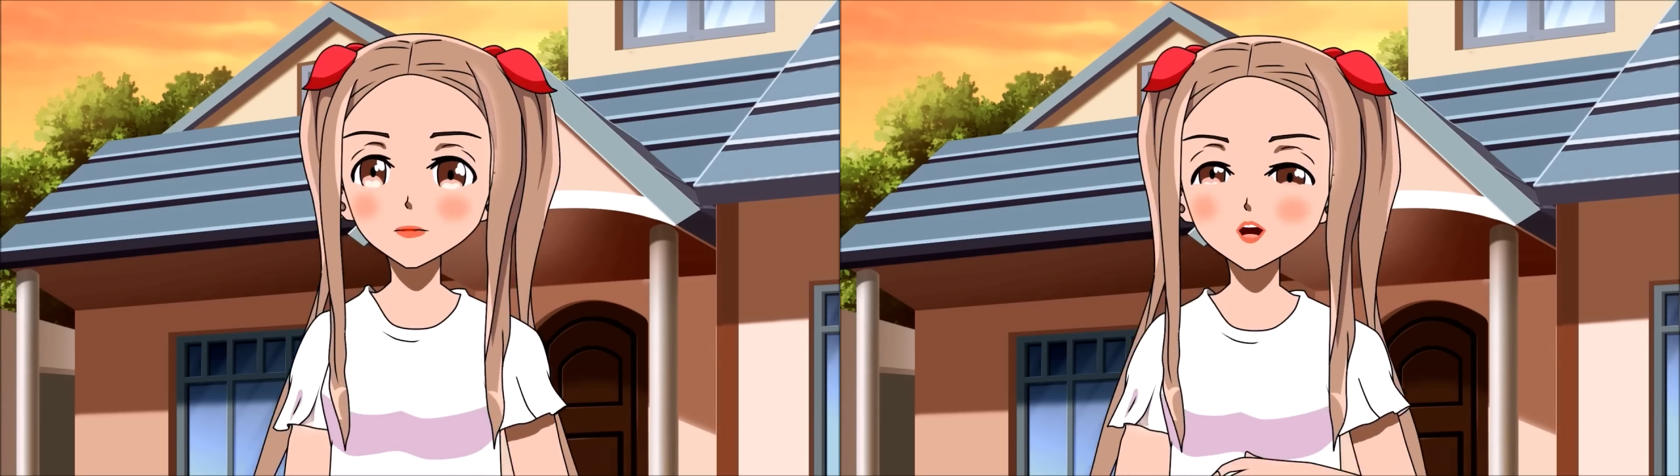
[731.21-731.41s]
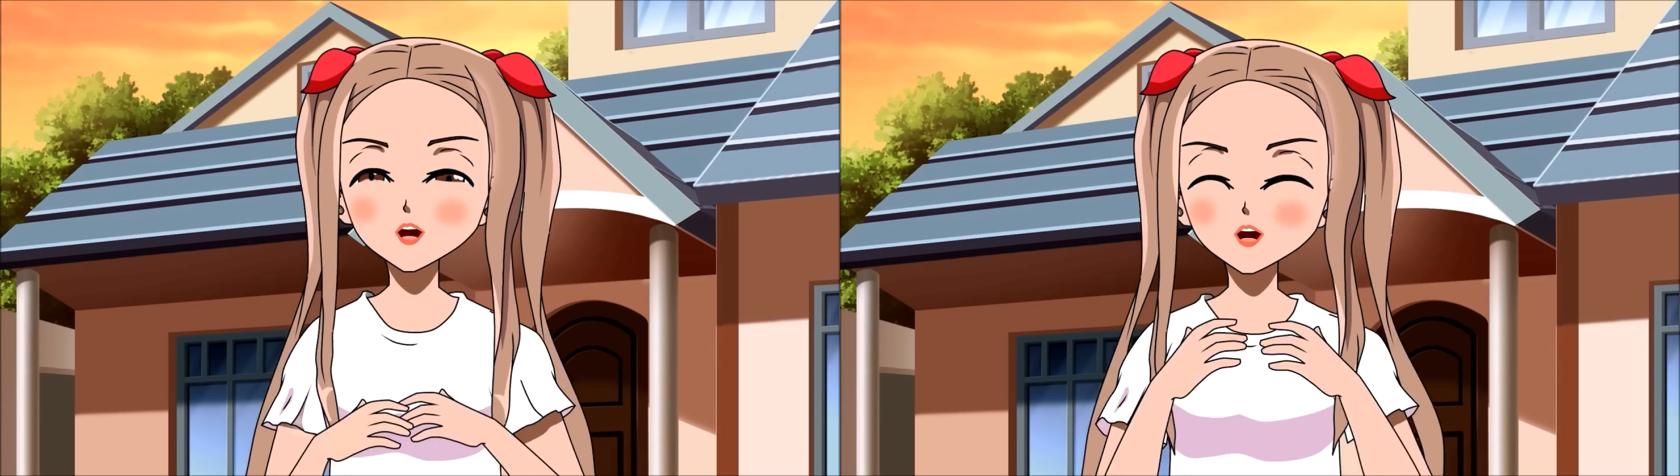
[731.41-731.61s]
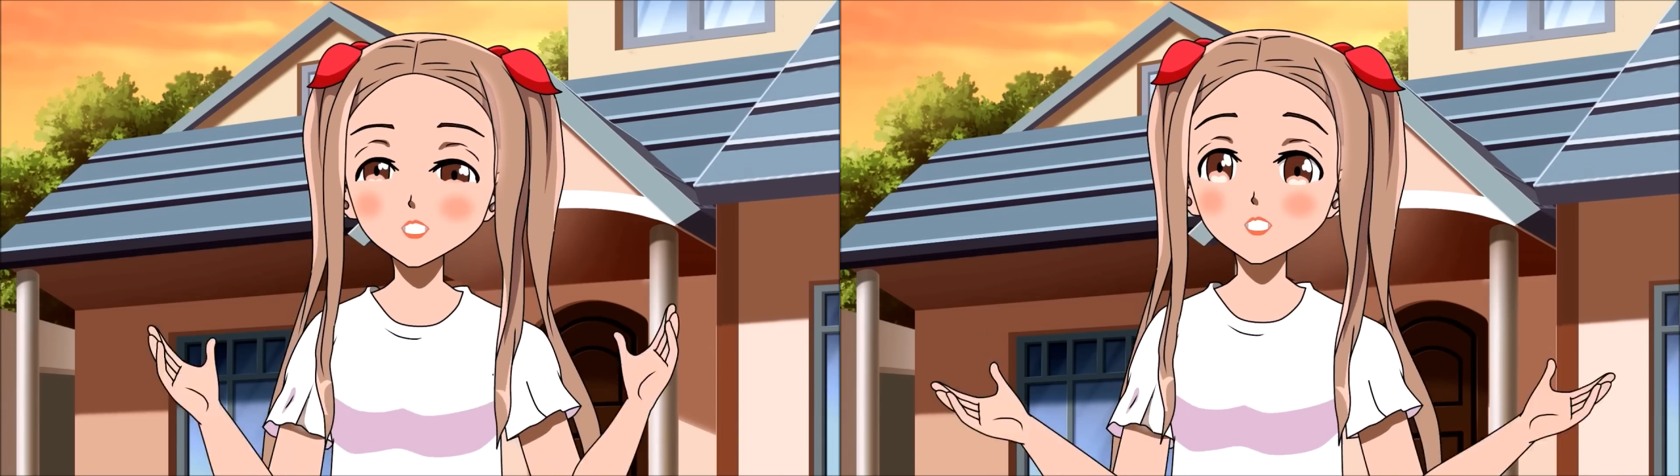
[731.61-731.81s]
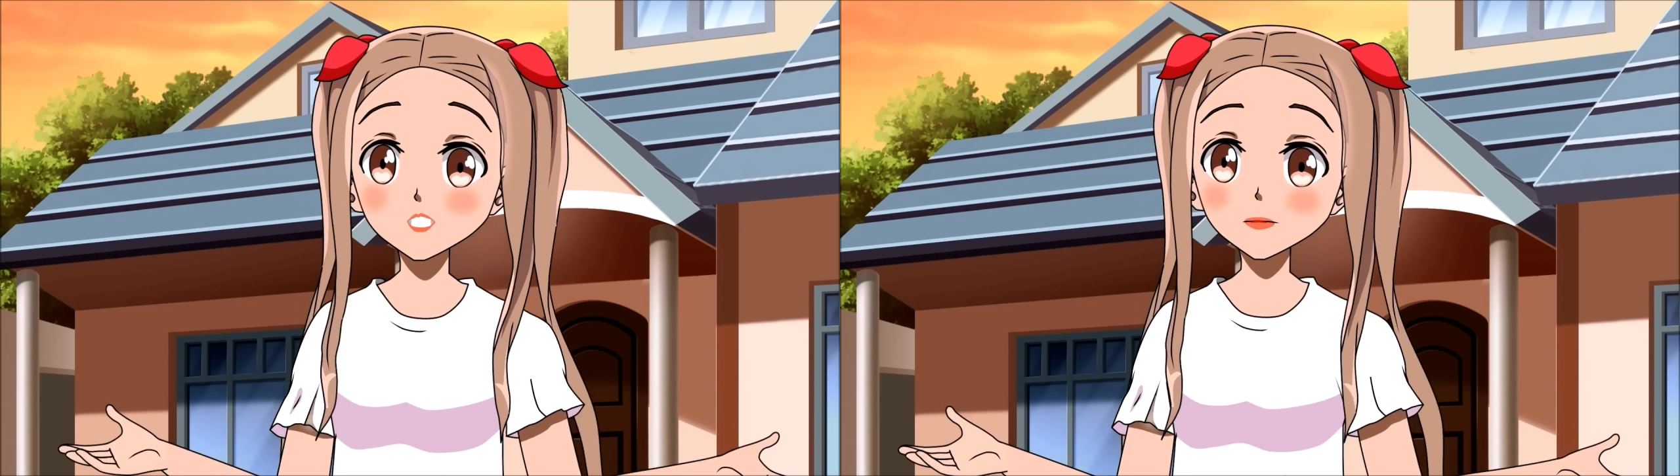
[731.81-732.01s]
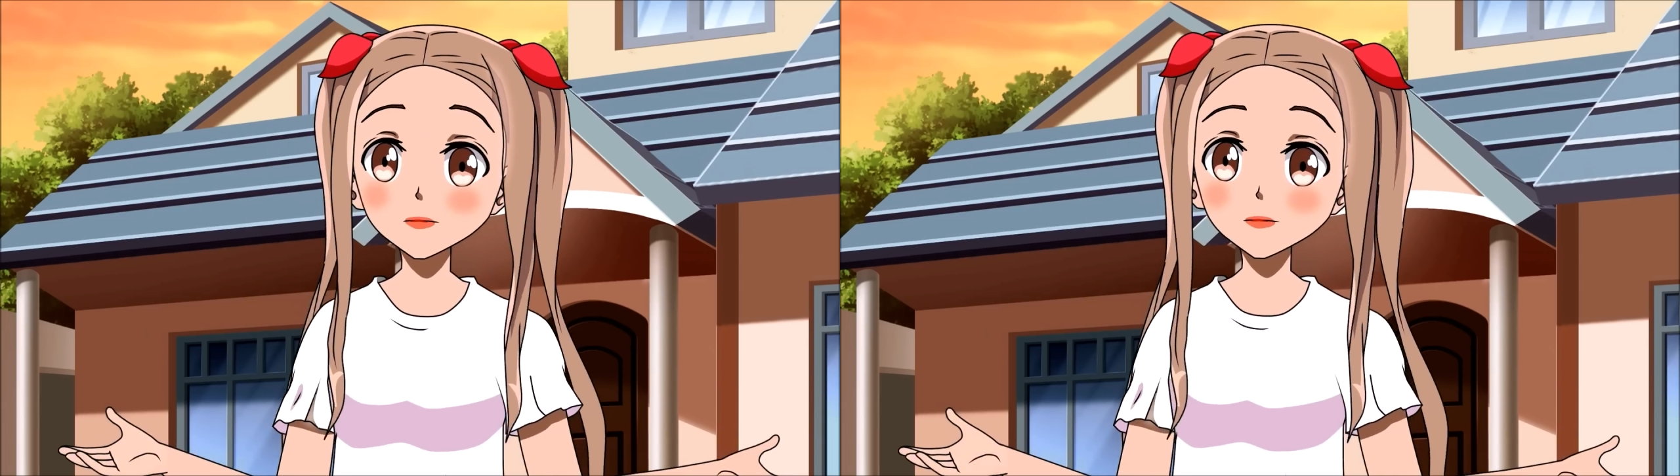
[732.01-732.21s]
gars
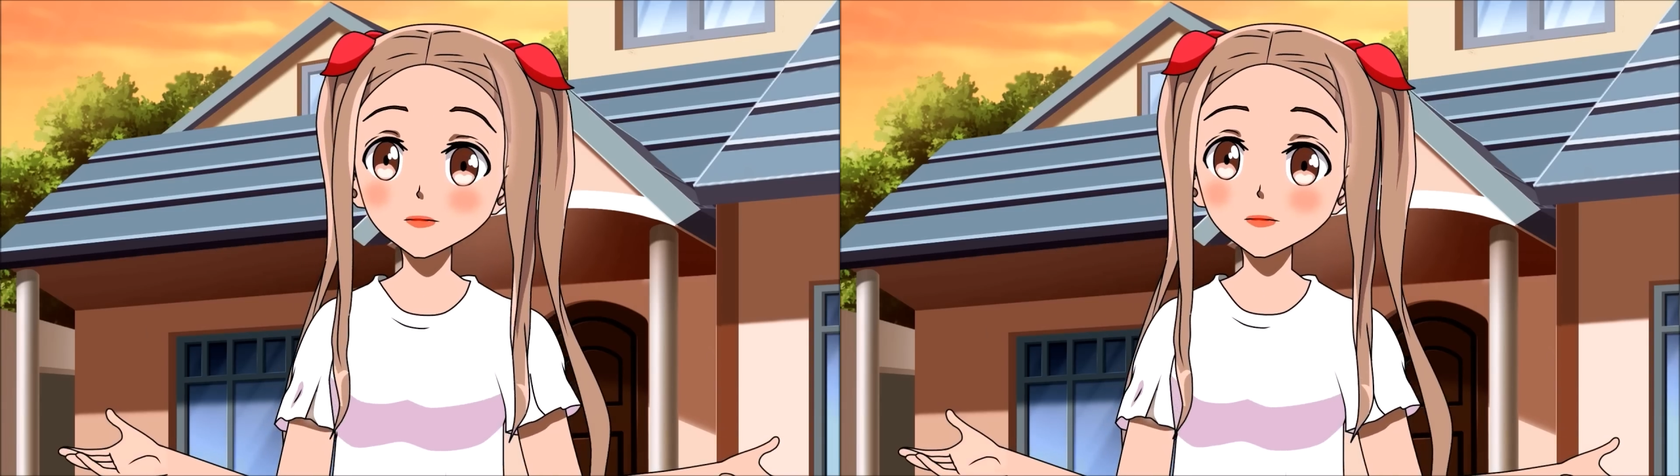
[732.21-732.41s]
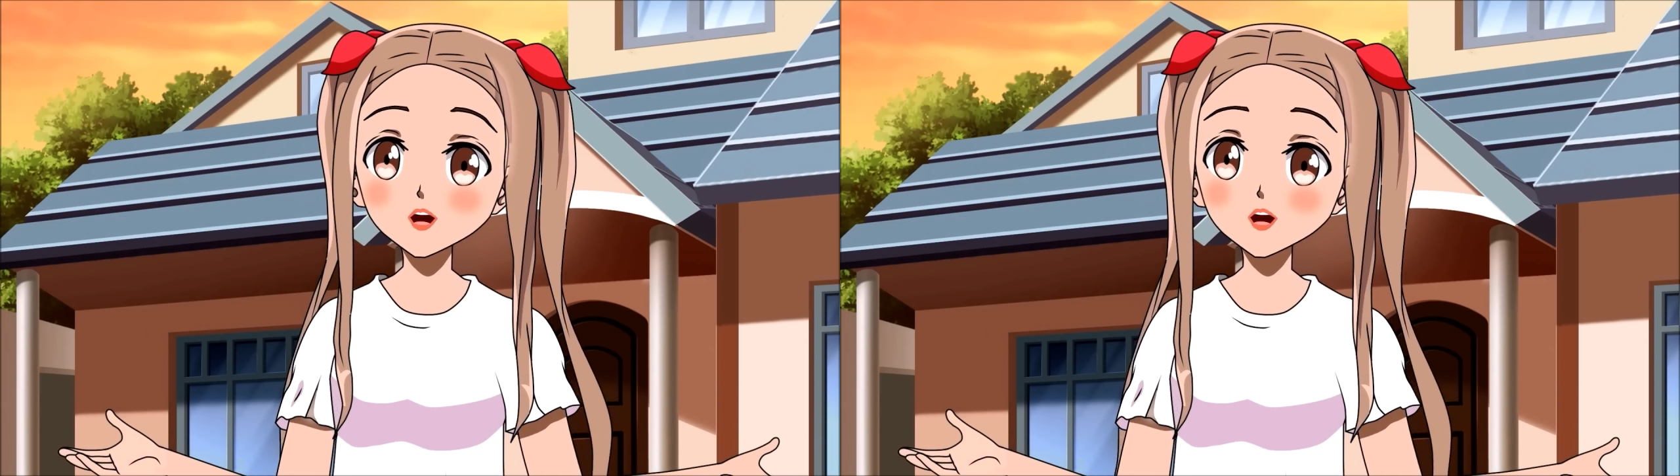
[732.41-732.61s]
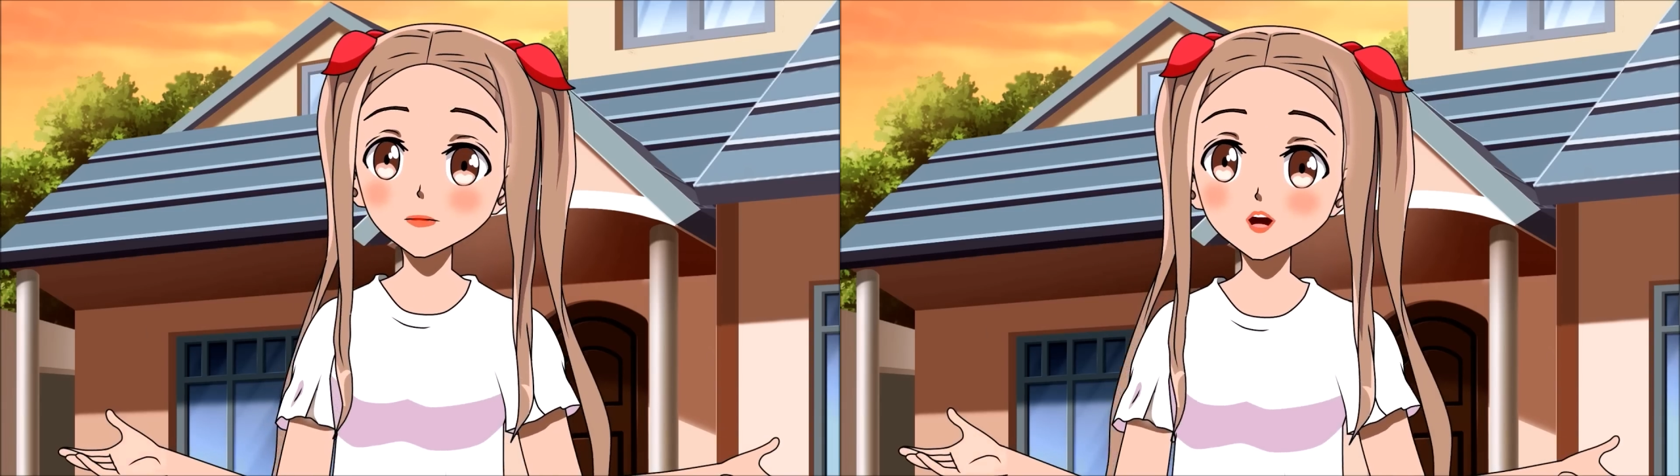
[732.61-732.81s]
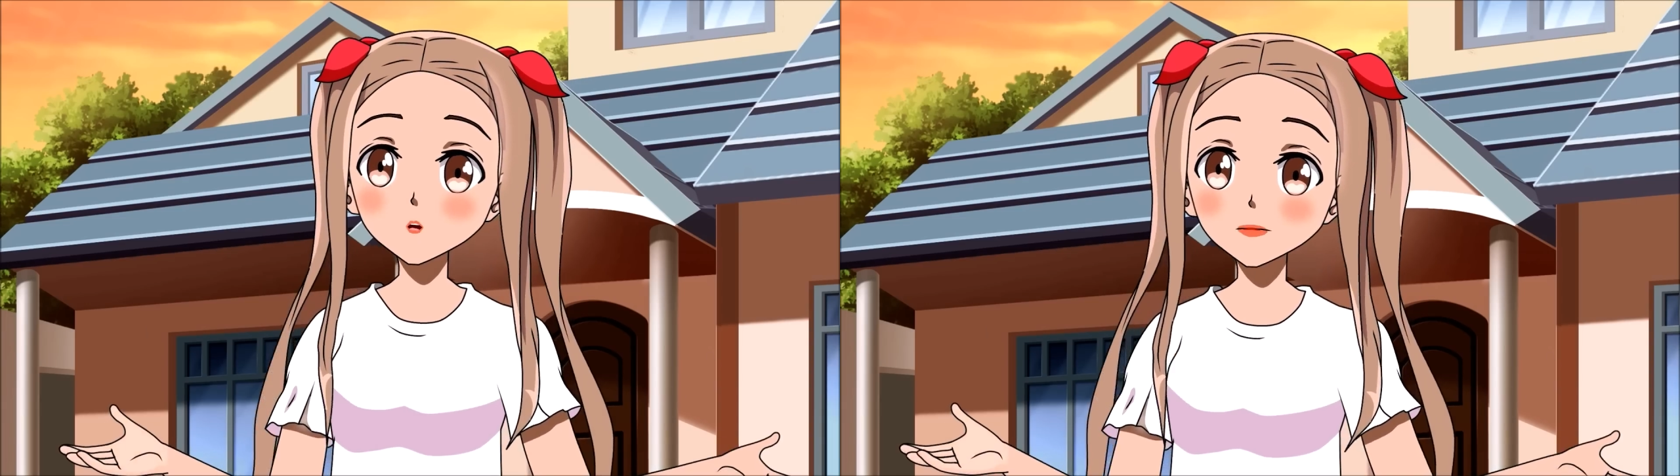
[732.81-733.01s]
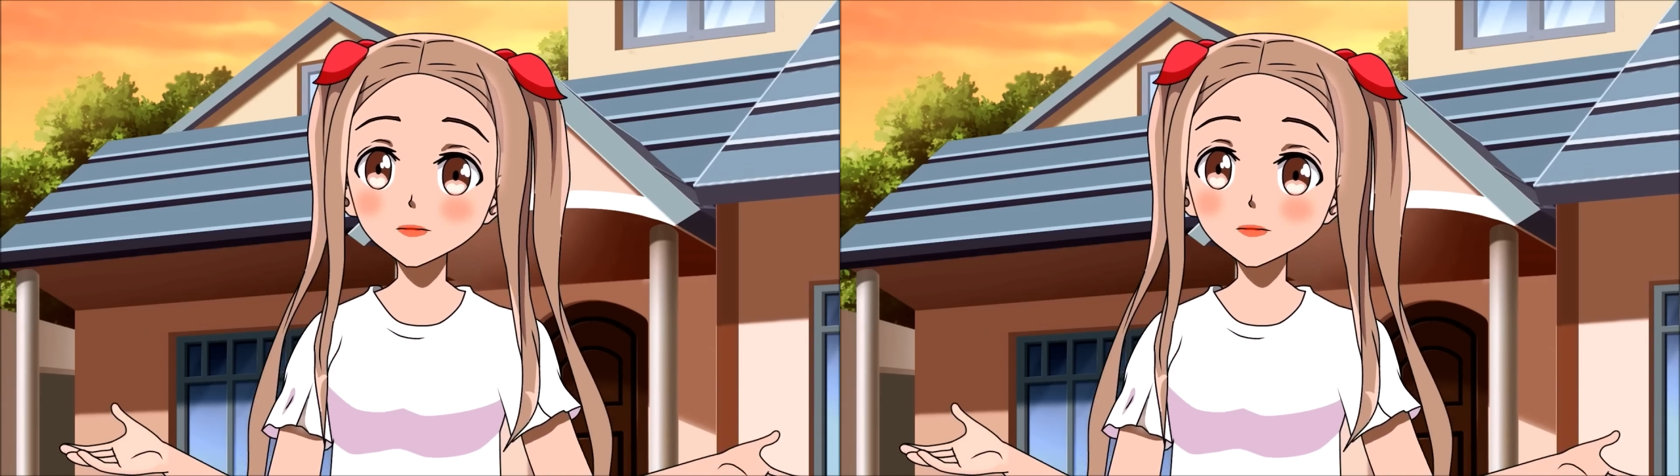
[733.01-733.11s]
Daniel